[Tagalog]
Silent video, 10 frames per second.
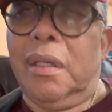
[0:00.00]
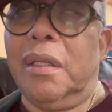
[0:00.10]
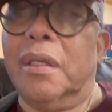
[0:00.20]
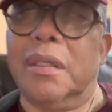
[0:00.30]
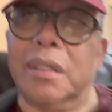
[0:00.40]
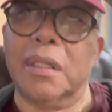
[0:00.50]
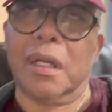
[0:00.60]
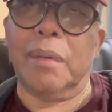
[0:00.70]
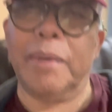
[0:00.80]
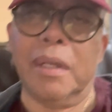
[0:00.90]
Hindi, hindi
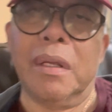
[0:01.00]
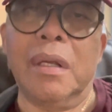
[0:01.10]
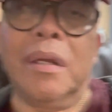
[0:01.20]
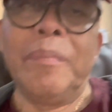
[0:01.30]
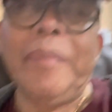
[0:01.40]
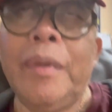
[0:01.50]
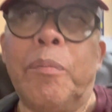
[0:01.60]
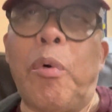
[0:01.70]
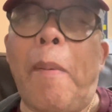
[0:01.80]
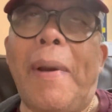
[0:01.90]
kami
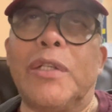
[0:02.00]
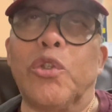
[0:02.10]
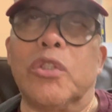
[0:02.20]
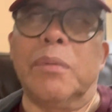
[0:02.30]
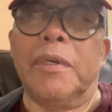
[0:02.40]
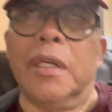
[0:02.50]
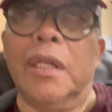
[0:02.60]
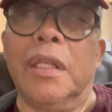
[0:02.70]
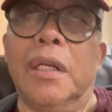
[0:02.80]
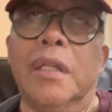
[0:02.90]
pumapasok sa mga
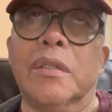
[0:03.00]
ganyan.